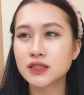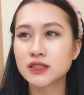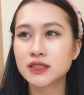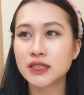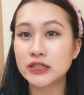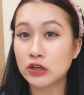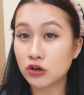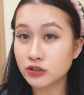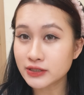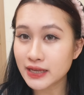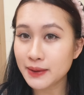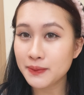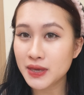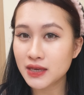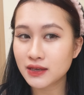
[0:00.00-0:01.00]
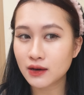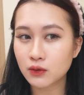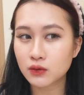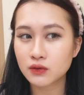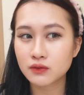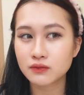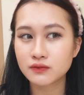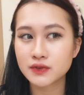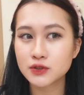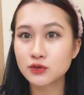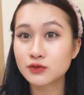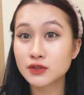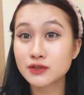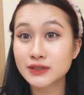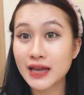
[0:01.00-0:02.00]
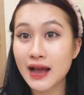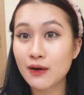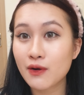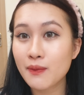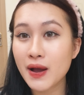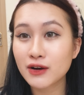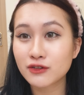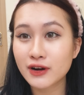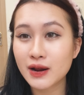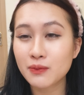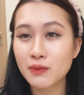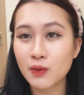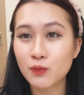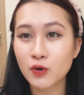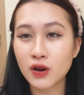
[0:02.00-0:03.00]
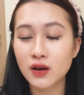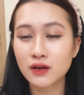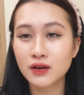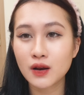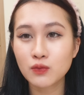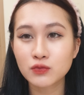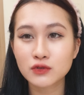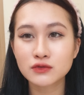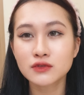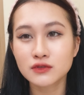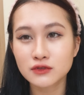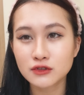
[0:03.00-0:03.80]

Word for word: thì nó sẽ bị kiểu ví dụ như da của các bạn nó đang mỏng một cái lông nó